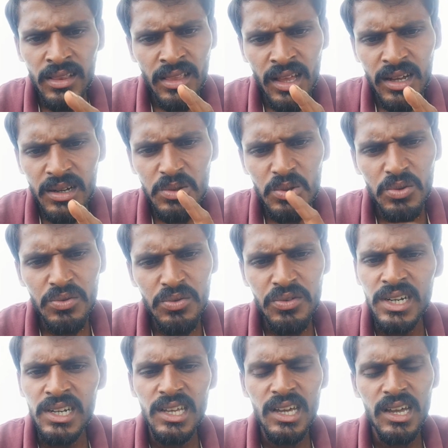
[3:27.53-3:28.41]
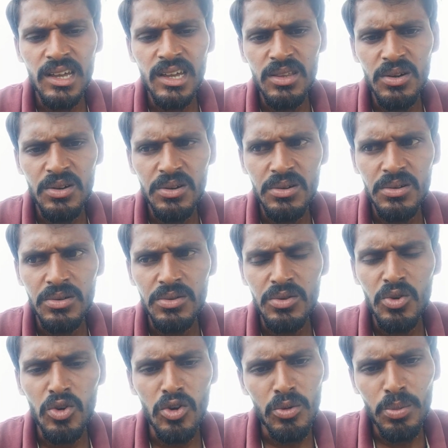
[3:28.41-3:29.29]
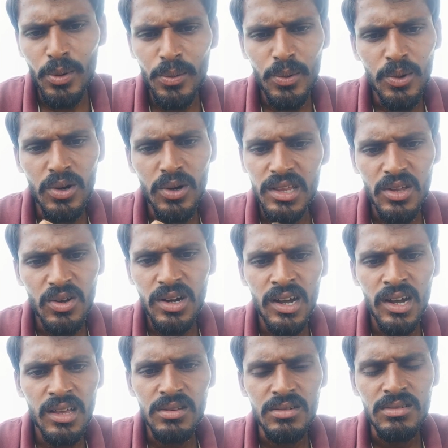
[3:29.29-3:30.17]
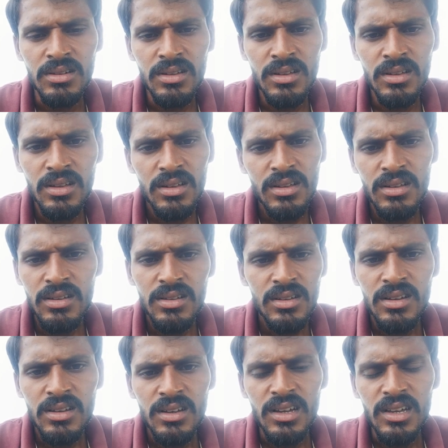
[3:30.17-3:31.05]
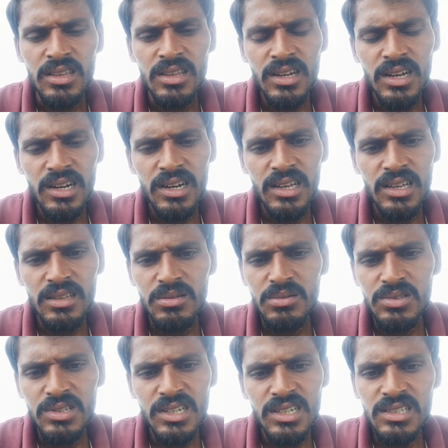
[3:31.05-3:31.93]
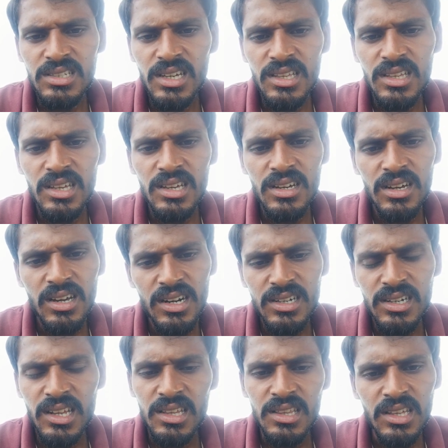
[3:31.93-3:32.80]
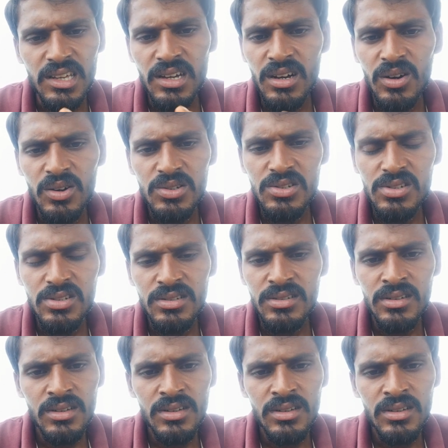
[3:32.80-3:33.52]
నాకు నువ్వు అంటే ఏదో కోపమో అదో కాదు ఎందుకంటే నువ్వు చేసేది కరెక్టే నీ కావచ్చు